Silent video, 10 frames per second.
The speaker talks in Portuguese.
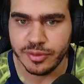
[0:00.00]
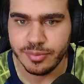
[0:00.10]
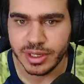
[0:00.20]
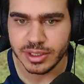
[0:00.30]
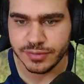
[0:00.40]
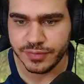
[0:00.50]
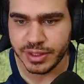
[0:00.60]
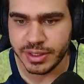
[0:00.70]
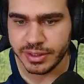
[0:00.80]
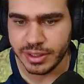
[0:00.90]
baixo, fica a
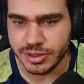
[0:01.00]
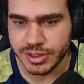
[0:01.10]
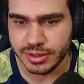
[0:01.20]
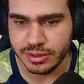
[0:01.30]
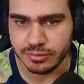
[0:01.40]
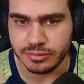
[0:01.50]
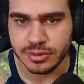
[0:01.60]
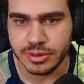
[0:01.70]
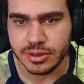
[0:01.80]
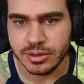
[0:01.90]
critério de cada um.
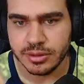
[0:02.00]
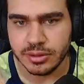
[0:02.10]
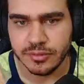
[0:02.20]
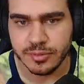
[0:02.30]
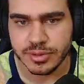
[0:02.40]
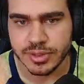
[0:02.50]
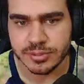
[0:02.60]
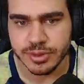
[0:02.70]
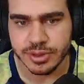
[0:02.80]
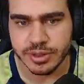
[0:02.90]
Eu vou por cima
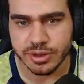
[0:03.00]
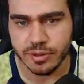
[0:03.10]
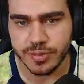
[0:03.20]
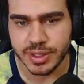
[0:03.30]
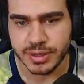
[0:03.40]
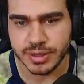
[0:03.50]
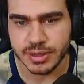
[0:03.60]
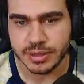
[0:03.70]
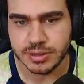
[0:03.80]
que tem como eu planar.